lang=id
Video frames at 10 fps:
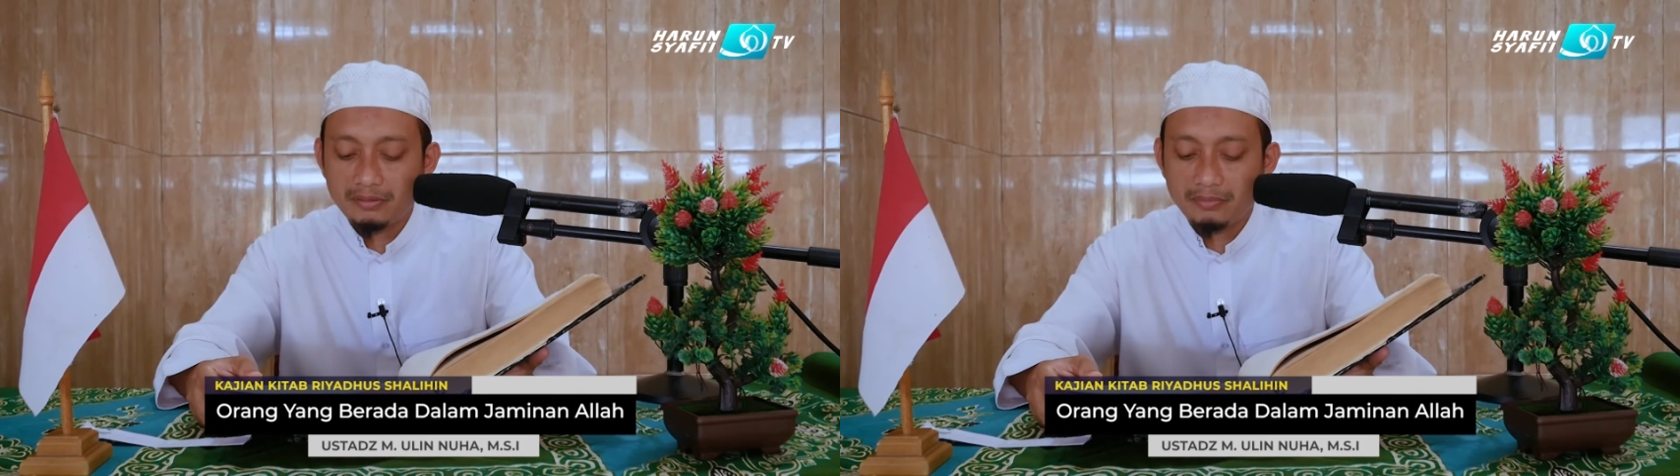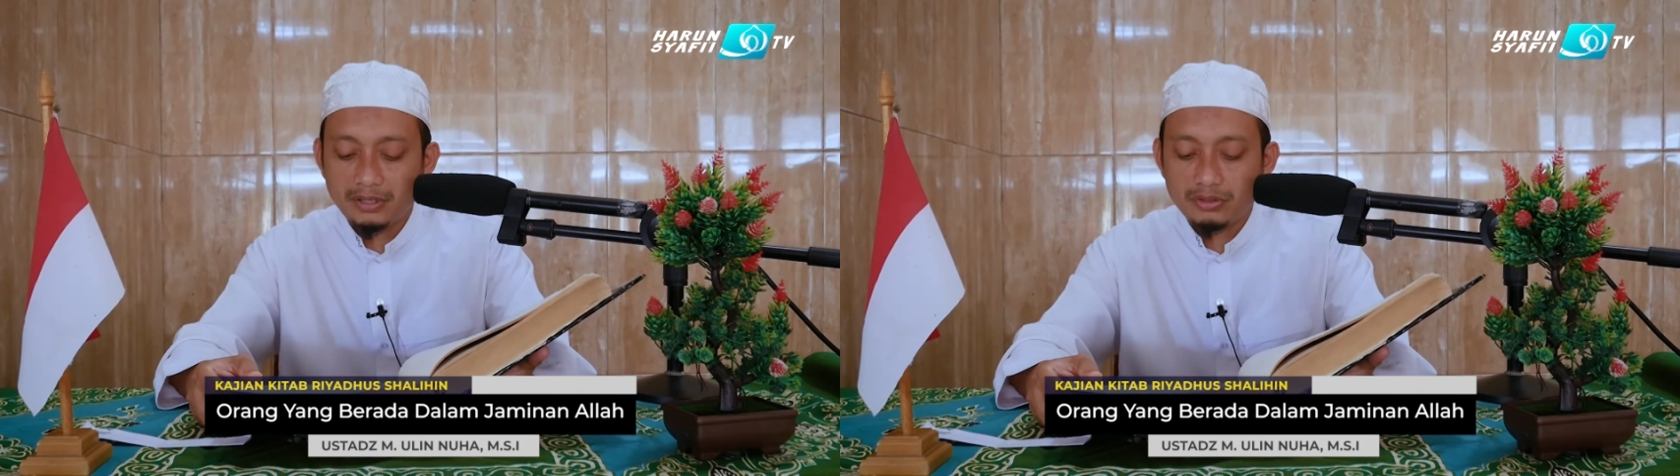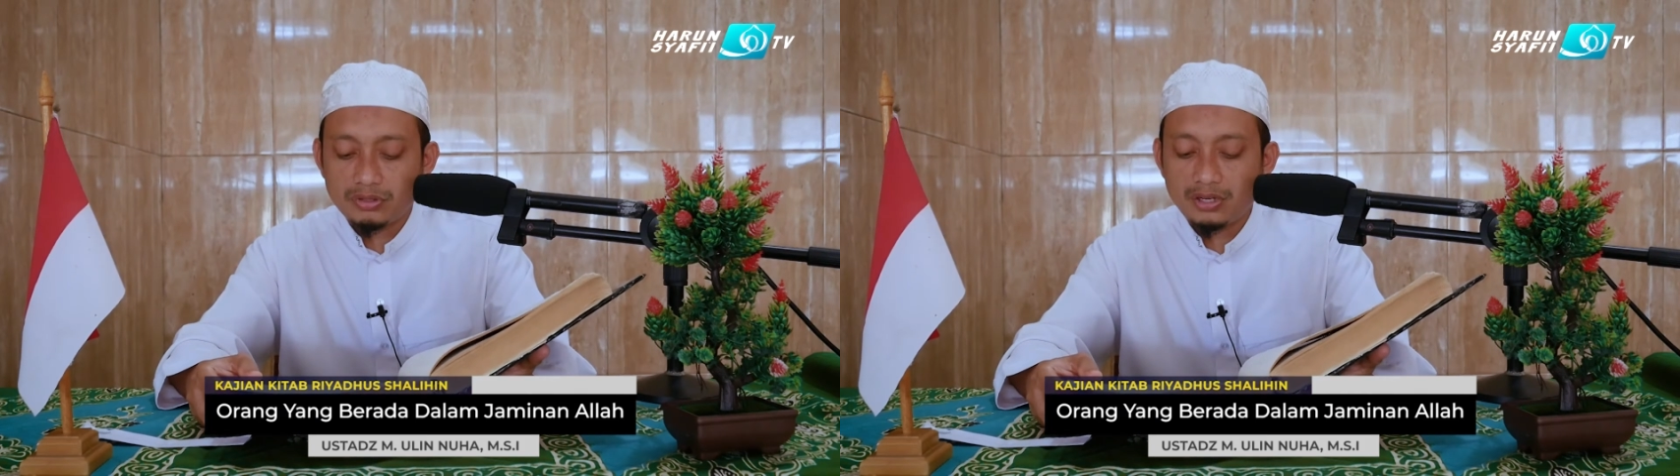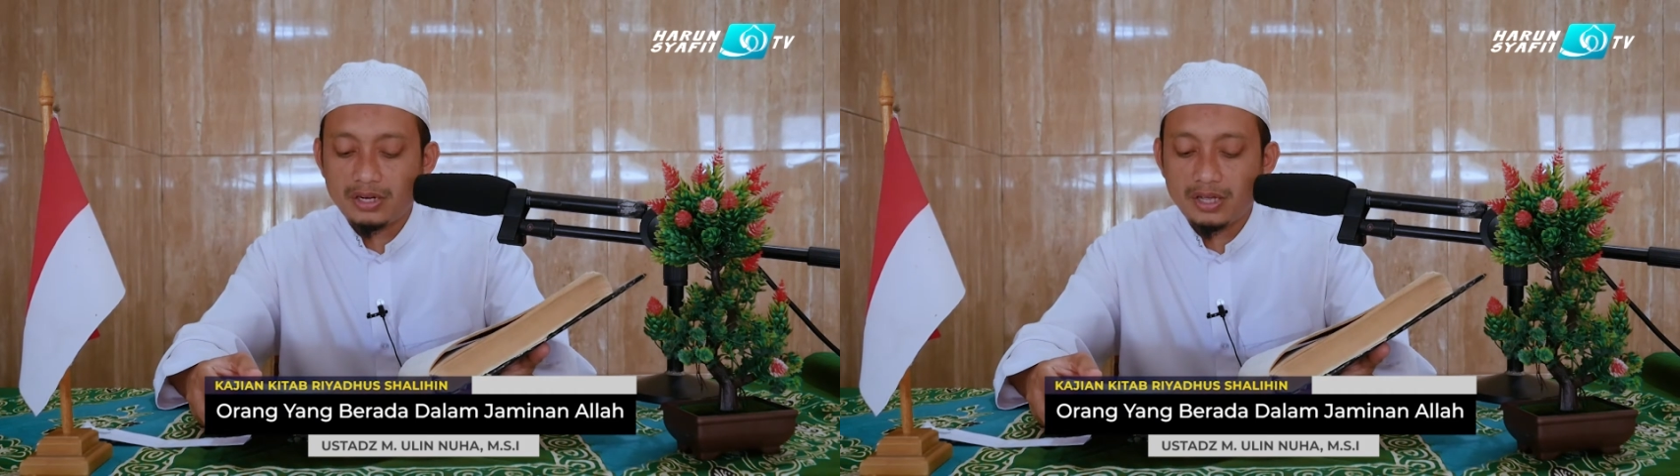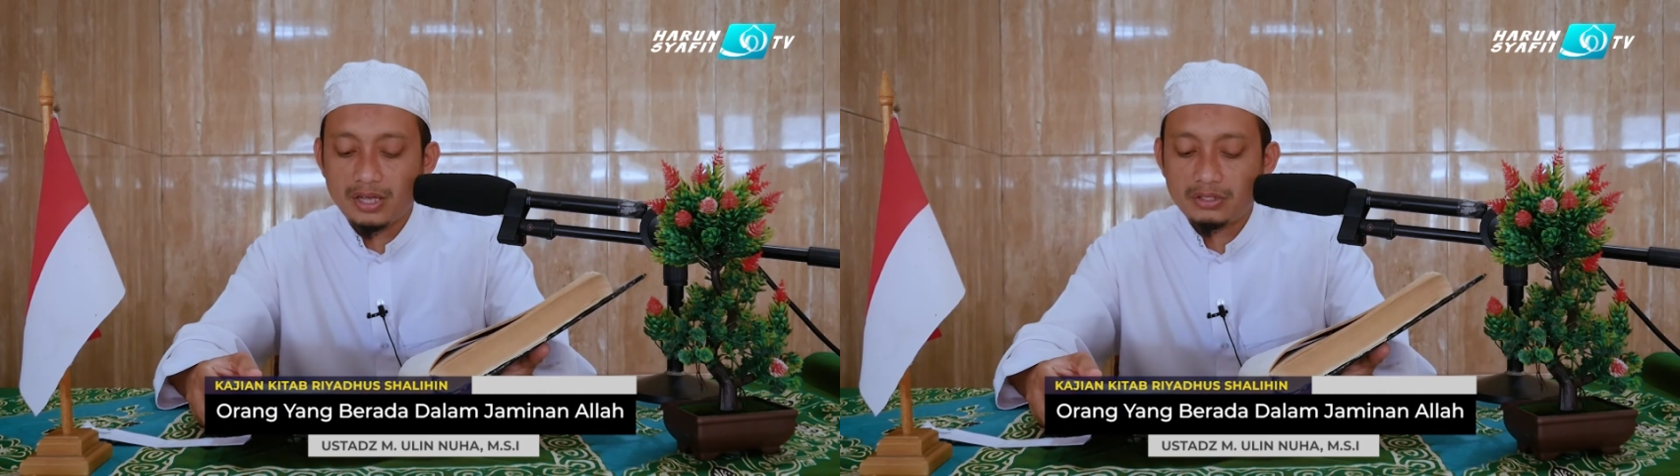Man
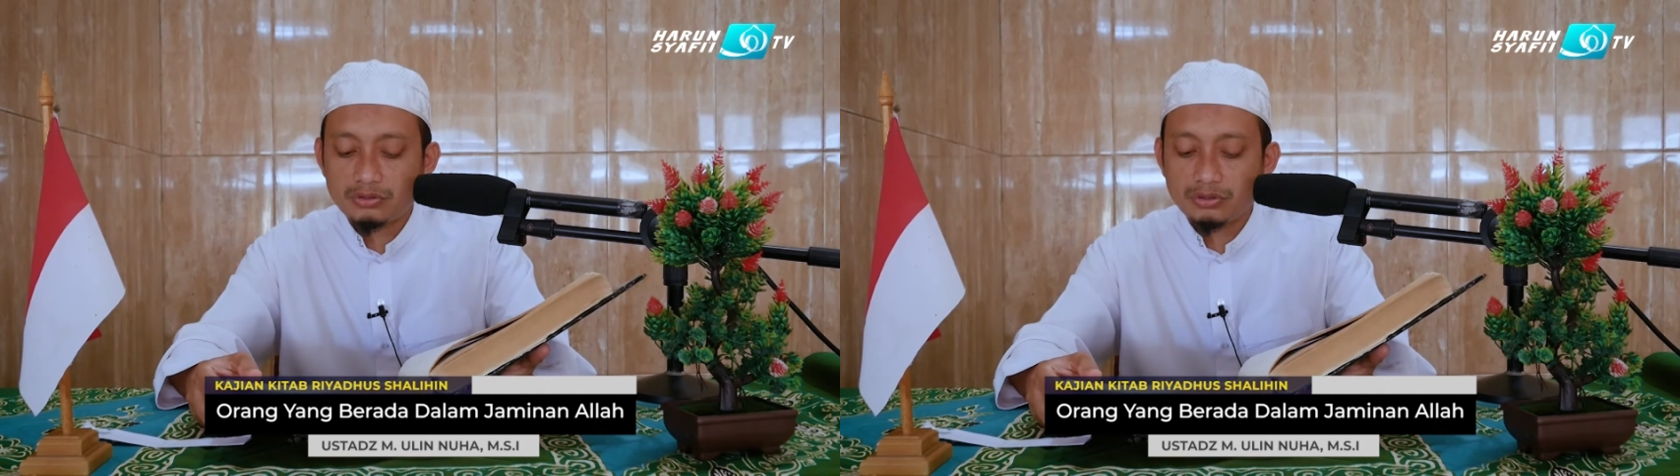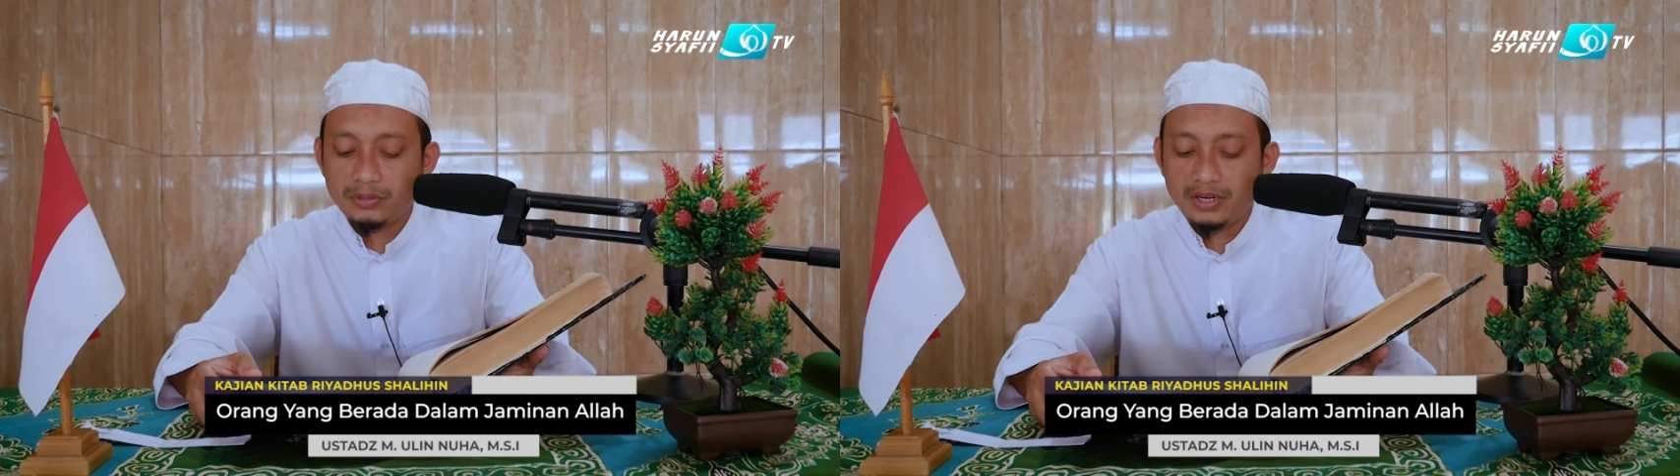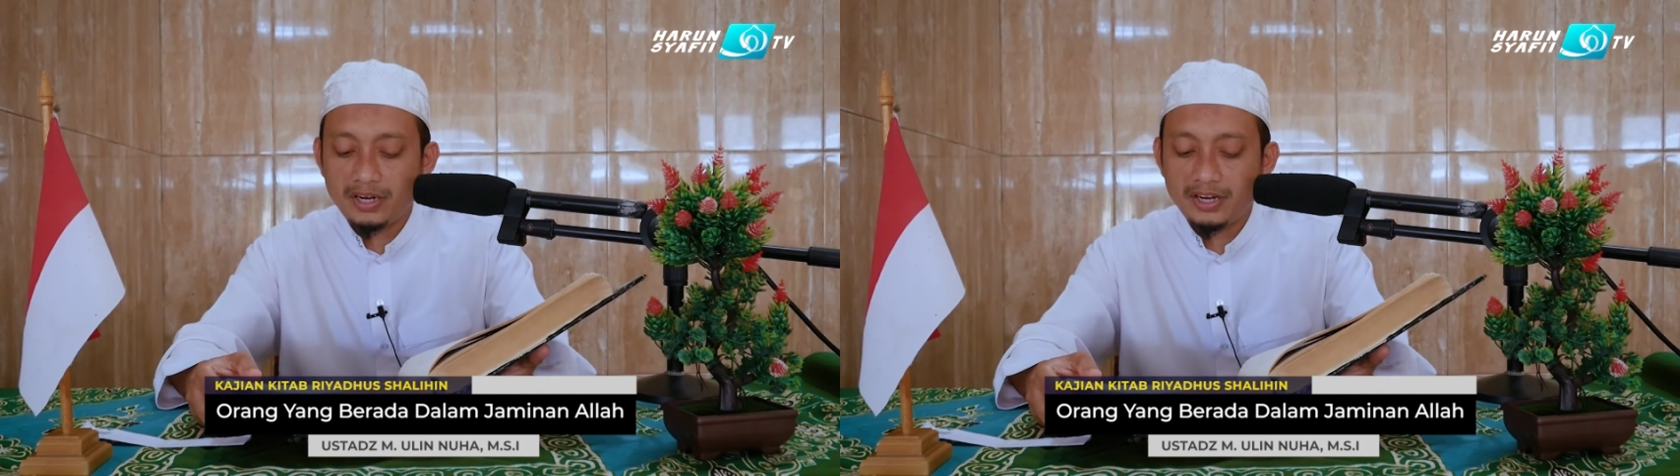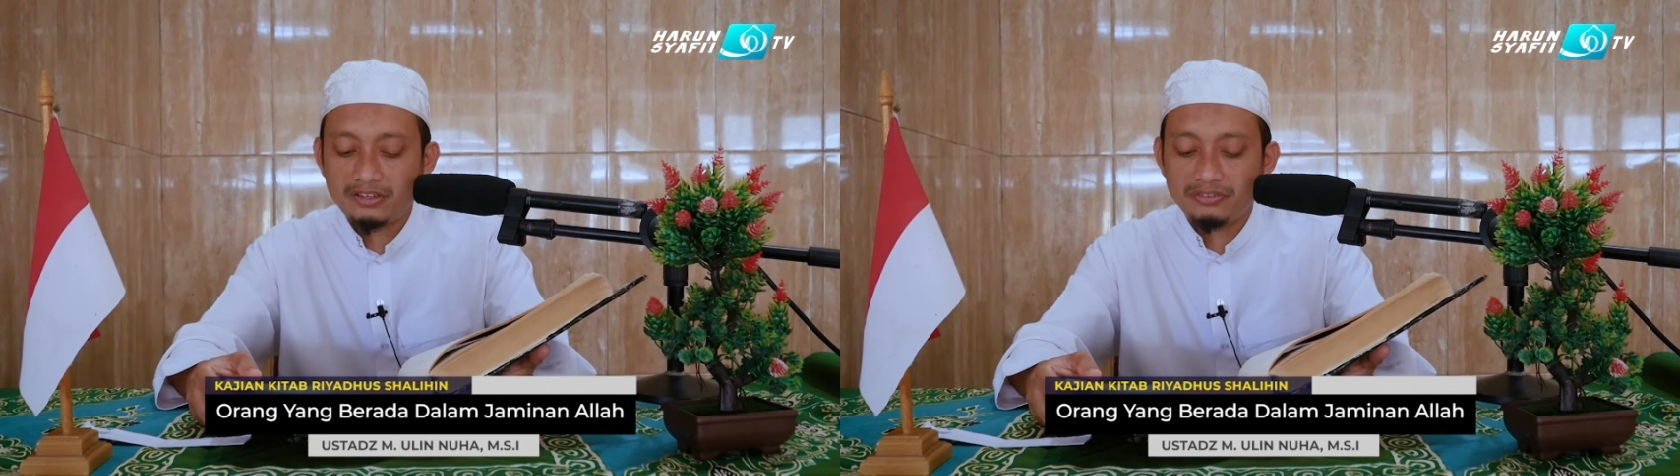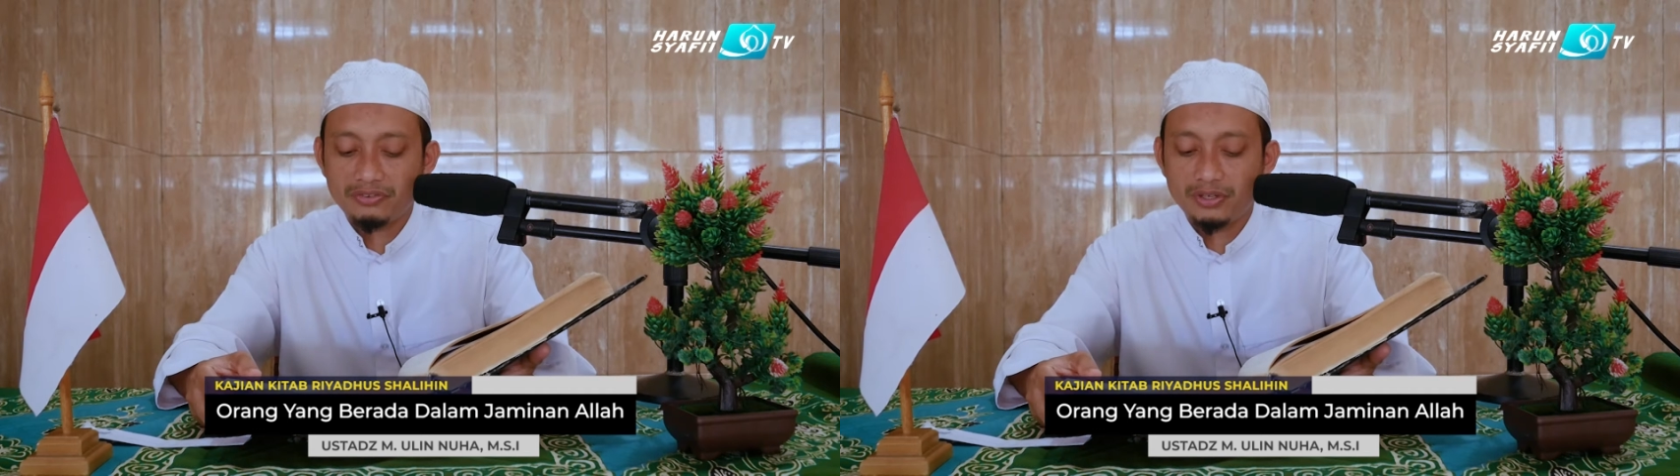salla
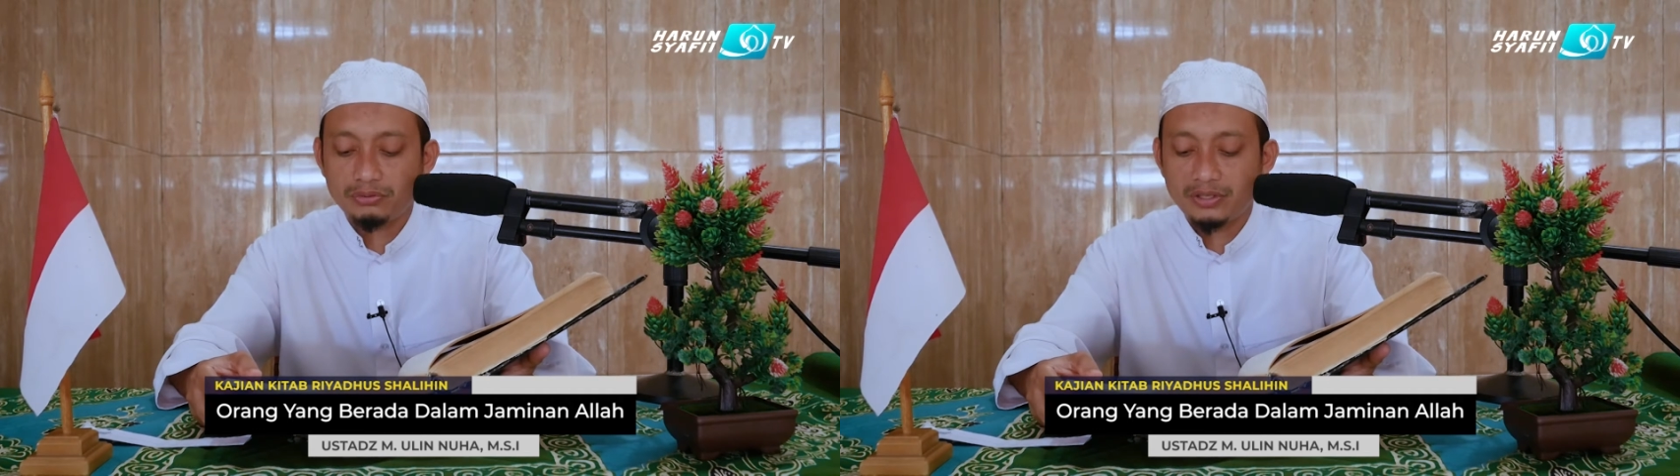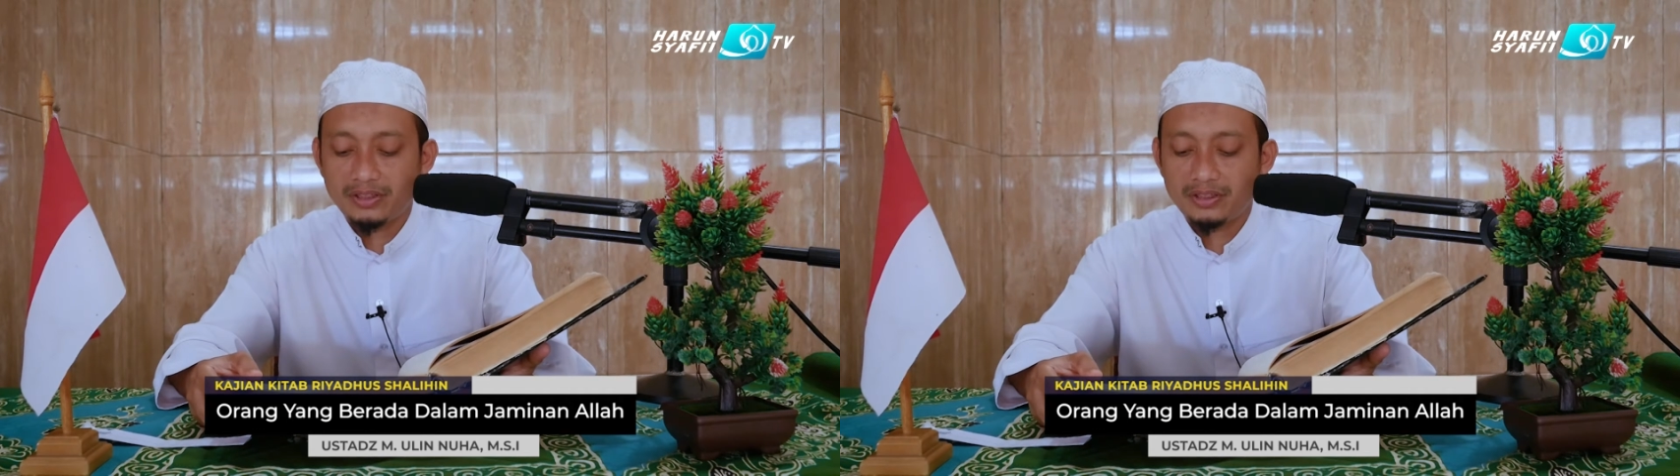as-subha fahuwa